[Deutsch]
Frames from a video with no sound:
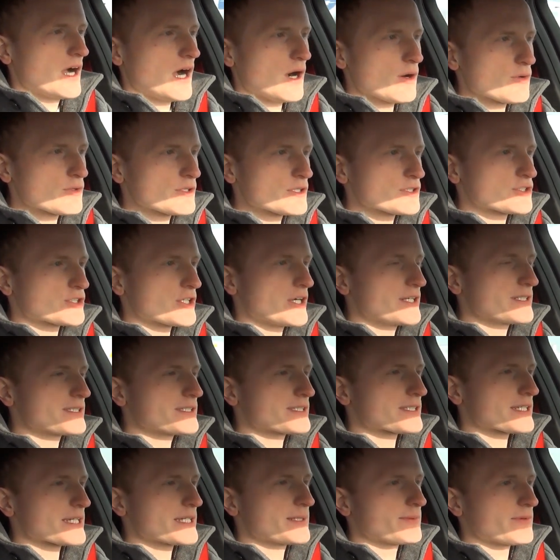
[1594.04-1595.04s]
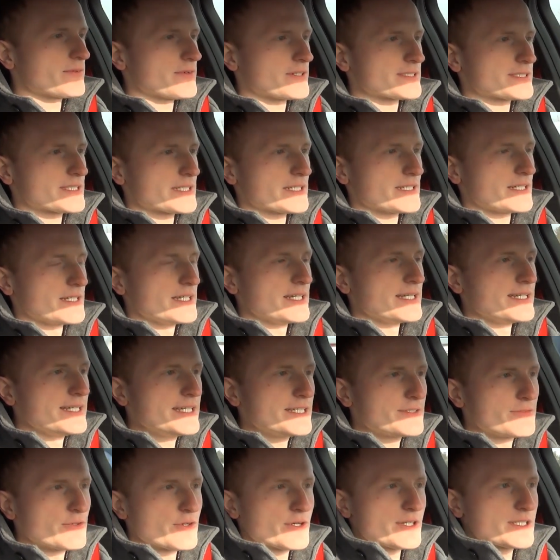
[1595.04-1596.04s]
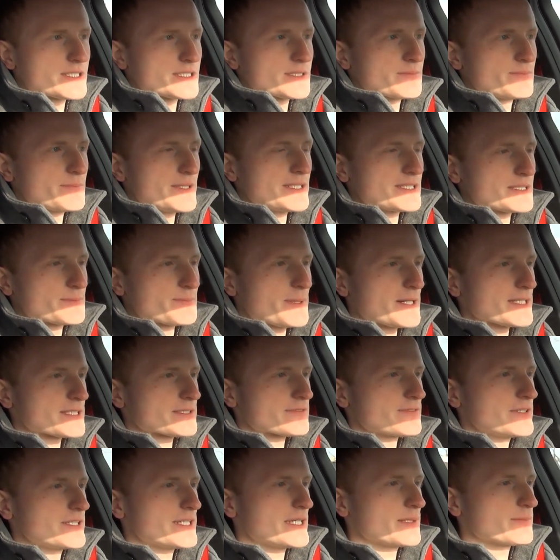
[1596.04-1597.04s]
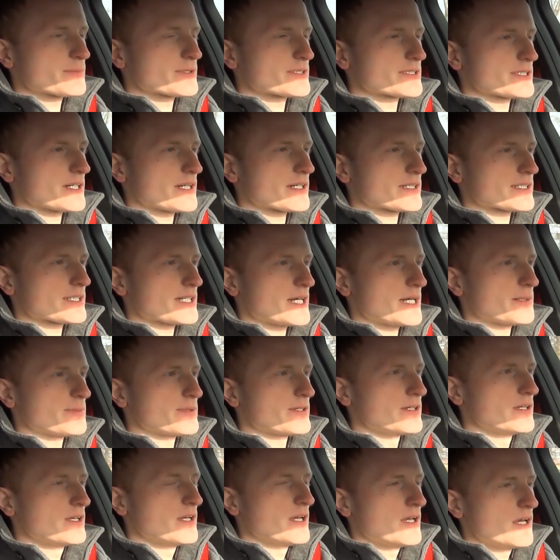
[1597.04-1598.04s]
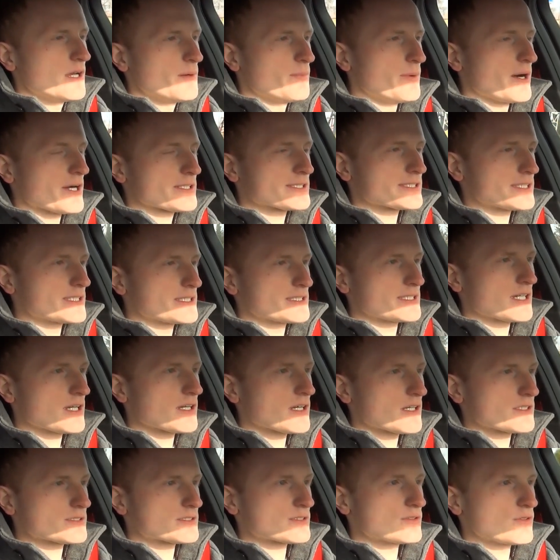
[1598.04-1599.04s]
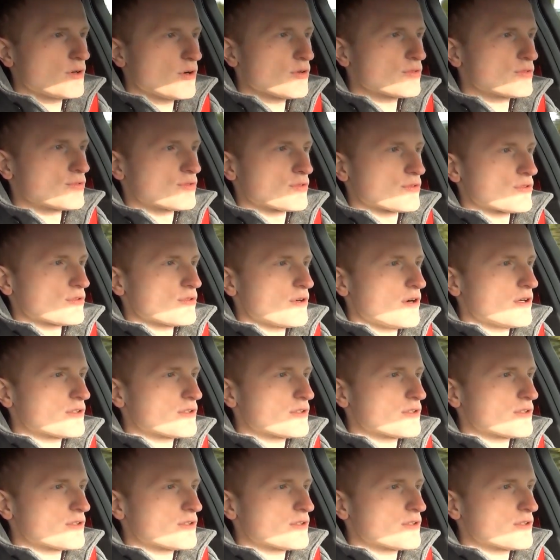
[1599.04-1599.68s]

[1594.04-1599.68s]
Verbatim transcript: Auch das Schaltgetriebe, was ja nicht wirklich zum, wenn passt, wie ich eben gesagt habe, macht seine Sache ganz in Ordnung.